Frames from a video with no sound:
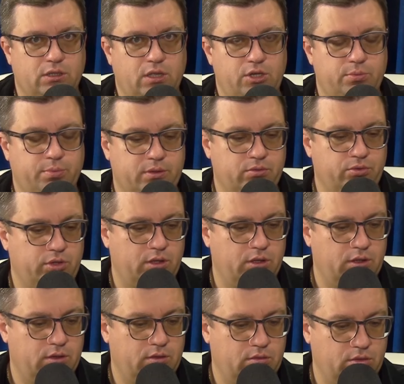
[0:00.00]
задачи,
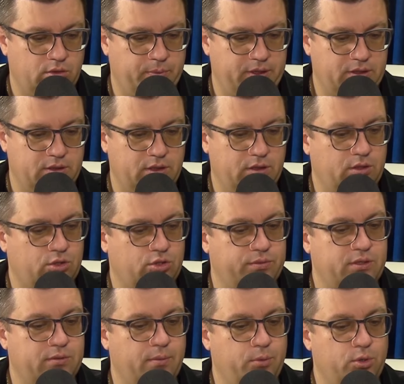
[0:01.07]
прозвучало от президента, что
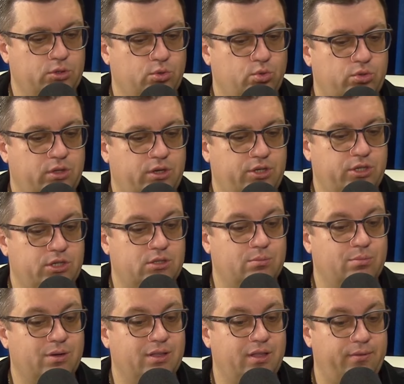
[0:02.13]
все вопросы нужно решить
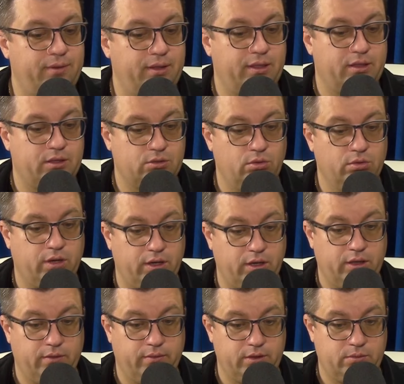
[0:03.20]
мгновенно, насколько
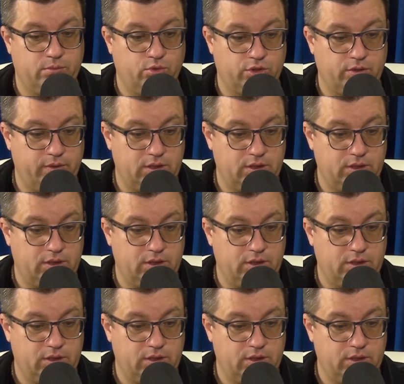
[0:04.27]
это возможно.